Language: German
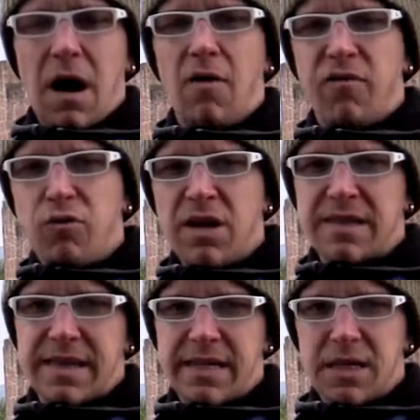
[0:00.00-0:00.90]
auf
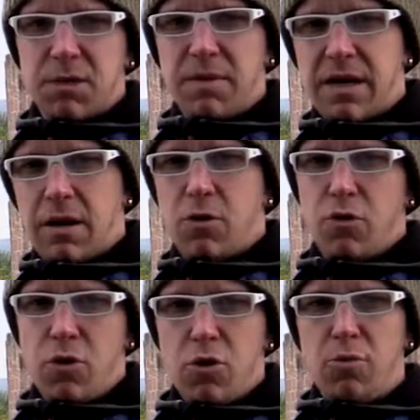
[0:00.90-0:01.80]
160 Metern
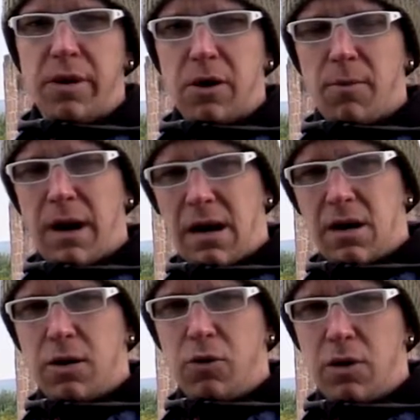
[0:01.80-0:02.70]
Höhe über normal
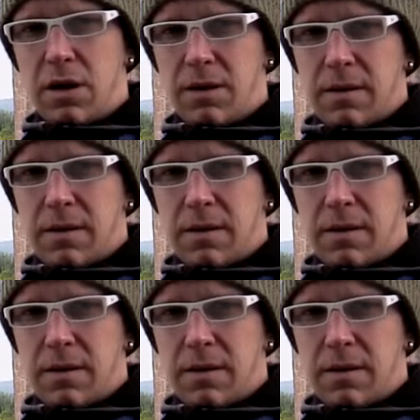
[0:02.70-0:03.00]
Null.